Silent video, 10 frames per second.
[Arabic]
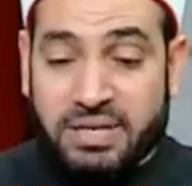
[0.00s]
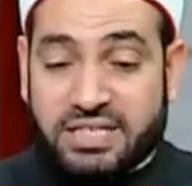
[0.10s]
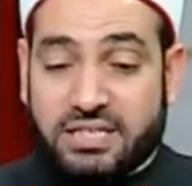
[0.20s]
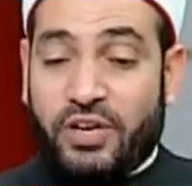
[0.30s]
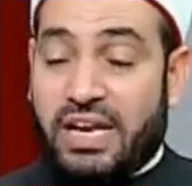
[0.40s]

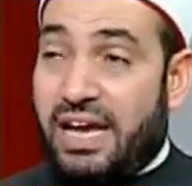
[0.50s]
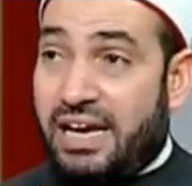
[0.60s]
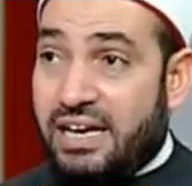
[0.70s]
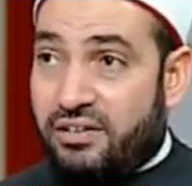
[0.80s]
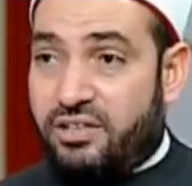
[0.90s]
في الايه
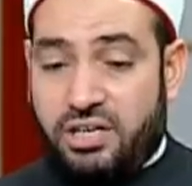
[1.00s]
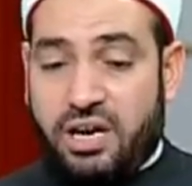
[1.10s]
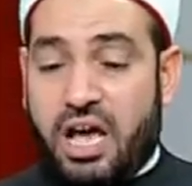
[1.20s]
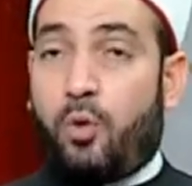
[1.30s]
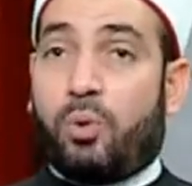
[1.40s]
دي
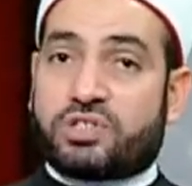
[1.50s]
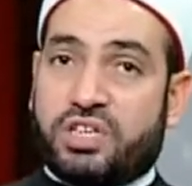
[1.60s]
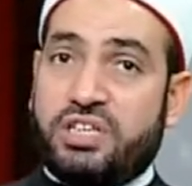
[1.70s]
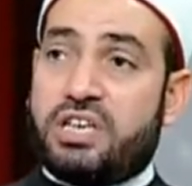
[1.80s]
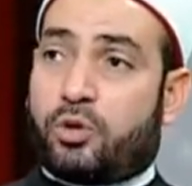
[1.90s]

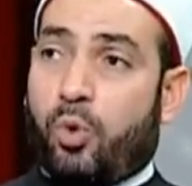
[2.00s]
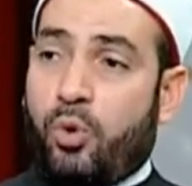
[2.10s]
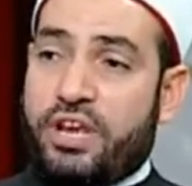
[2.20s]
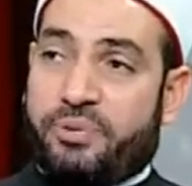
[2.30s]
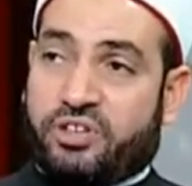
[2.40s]
الوصيه هنا
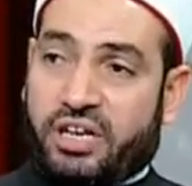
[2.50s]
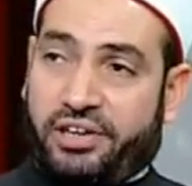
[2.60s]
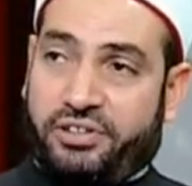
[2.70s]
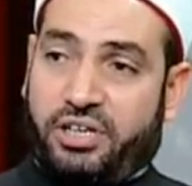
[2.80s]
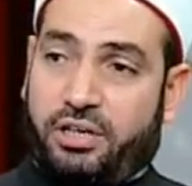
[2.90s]

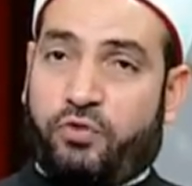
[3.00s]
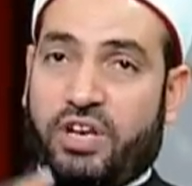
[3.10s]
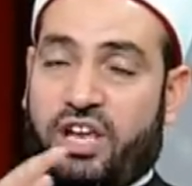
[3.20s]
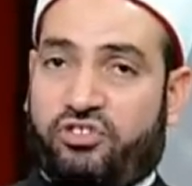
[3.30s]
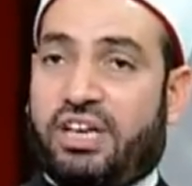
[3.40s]
بالتحديد في
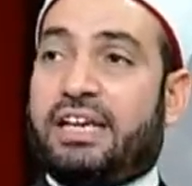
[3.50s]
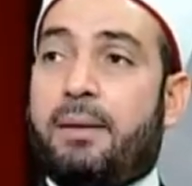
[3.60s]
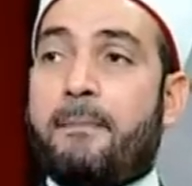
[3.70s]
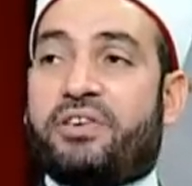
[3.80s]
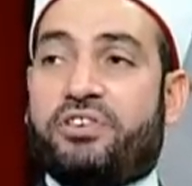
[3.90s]
الاشياء
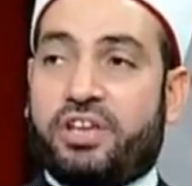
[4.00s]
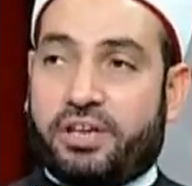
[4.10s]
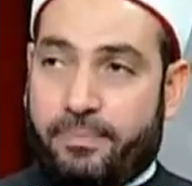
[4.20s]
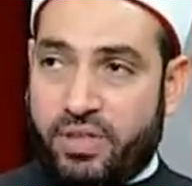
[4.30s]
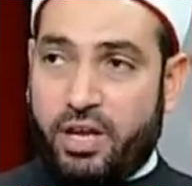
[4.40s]
الماديه,
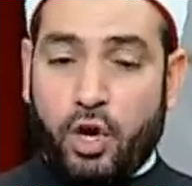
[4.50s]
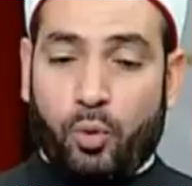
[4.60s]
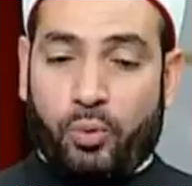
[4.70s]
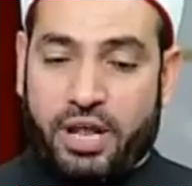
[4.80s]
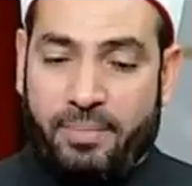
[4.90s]
المادية.
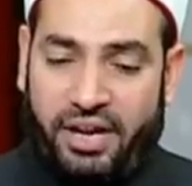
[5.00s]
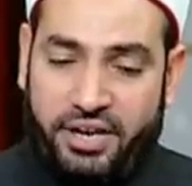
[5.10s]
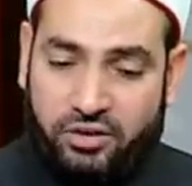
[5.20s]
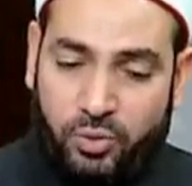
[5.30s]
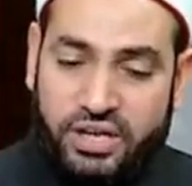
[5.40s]
وده معنى
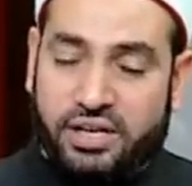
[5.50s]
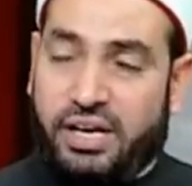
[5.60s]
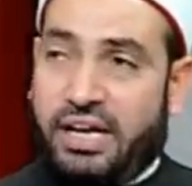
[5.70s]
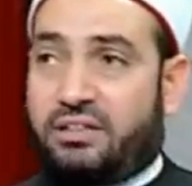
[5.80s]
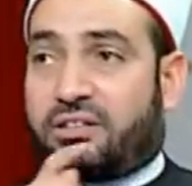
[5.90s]
قوله
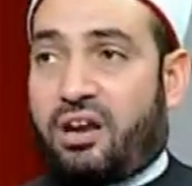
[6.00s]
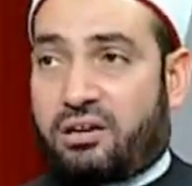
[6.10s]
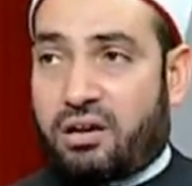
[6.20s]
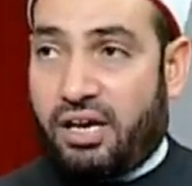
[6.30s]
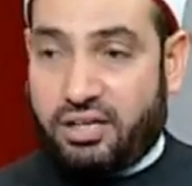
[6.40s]
ان ترك
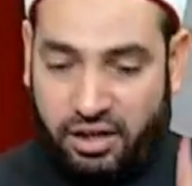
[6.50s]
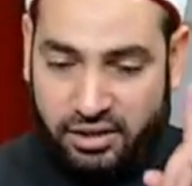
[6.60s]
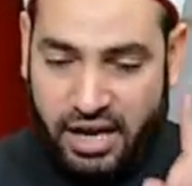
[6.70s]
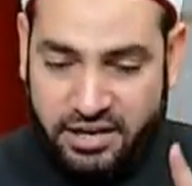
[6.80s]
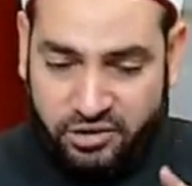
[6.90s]
خيرا
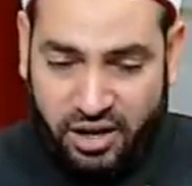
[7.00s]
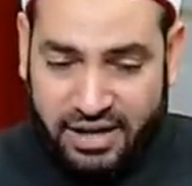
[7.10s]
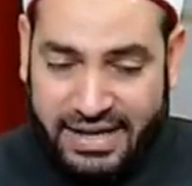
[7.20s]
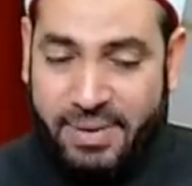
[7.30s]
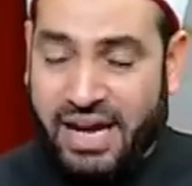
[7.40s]
اي ترك
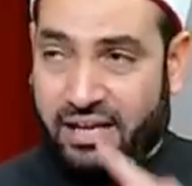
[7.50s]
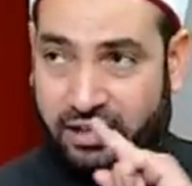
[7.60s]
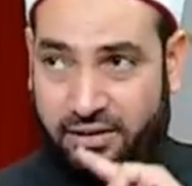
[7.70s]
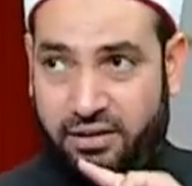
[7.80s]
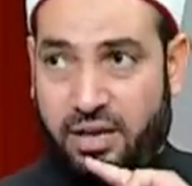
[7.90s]
مالا
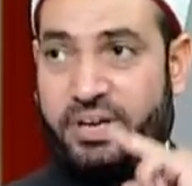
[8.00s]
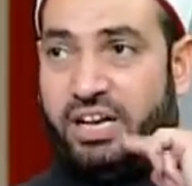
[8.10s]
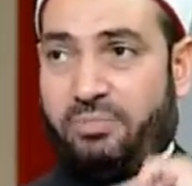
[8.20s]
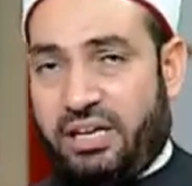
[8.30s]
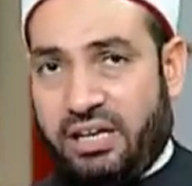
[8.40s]
طب يعمل
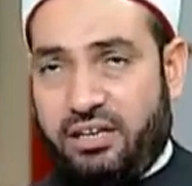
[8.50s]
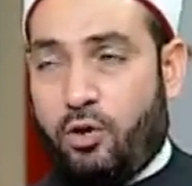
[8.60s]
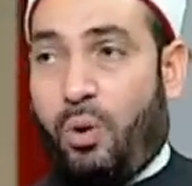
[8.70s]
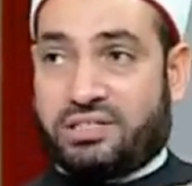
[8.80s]
ايه يوصي